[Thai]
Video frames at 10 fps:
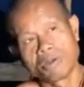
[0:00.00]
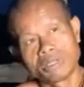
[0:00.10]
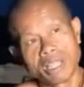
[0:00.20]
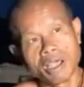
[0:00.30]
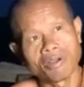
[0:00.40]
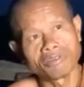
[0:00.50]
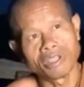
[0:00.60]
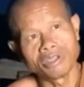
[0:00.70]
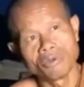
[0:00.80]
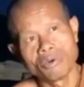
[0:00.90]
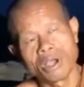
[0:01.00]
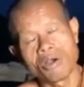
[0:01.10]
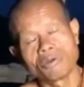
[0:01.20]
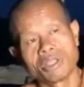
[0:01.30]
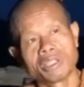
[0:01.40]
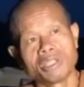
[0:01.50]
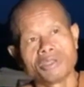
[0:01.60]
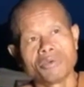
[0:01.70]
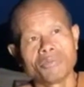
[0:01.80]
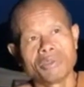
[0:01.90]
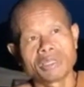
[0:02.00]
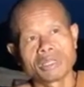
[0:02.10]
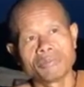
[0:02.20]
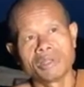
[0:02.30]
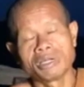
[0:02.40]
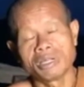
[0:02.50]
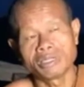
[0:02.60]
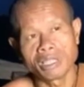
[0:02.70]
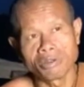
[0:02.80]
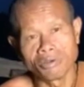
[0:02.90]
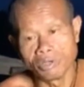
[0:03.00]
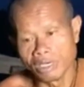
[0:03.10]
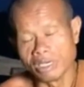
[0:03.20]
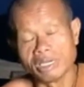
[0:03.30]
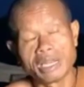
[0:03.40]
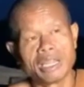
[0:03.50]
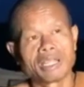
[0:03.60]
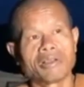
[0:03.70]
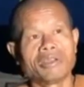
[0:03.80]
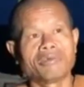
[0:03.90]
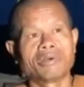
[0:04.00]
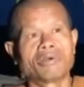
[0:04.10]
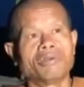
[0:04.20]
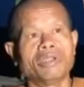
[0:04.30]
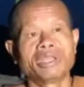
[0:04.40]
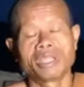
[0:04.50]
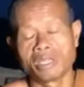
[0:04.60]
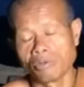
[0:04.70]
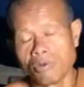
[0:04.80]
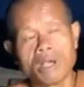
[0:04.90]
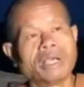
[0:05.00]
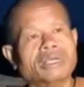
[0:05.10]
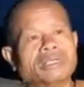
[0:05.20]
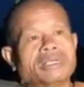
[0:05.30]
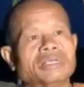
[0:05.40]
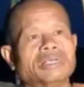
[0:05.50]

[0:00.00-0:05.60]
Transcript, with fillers: คือคนแต่เอาใจตัวเอาแต่ใจตัวไม่คำนึงถึงใจคนอื่นนั่นแหละเขาเรียกว่าคนเห็นแก่ตัว